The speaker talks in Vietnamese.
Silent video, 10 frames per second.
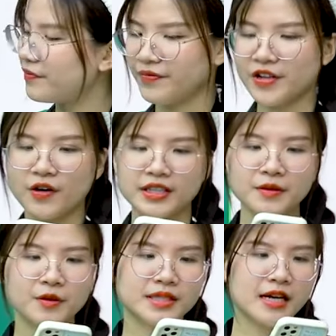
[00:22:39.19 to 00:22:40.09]
Rồi, tiếp
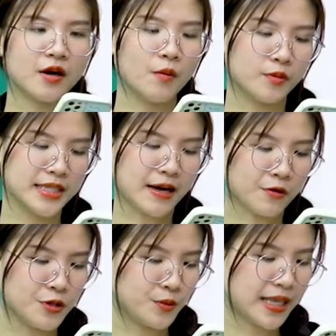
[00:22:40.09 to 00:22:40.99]
tục sang câu 46
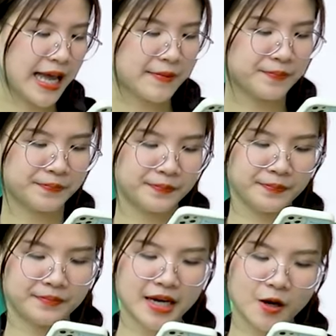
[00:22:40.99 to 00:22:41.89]
của chúng ta. Ừ,
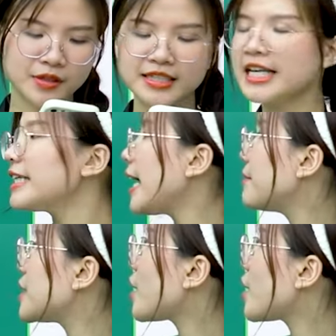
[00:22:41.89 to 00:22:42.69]
bạn Hồng Hưng rất nhanh, bạn